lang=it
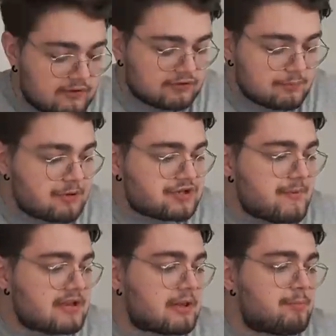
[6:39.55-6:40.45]
Si è
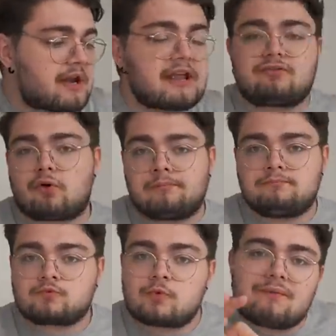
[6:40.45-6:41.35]
semplicemente preso
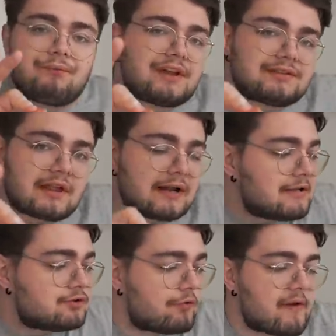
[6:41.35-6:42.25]
una fetta
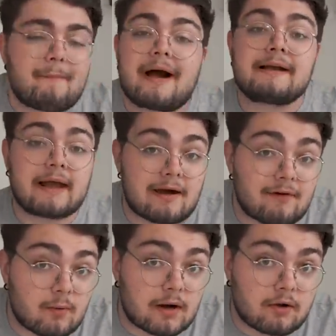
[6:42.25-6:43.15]
lì dove
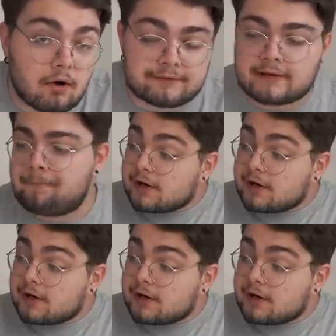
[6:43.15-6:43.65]
mancava qualcosa.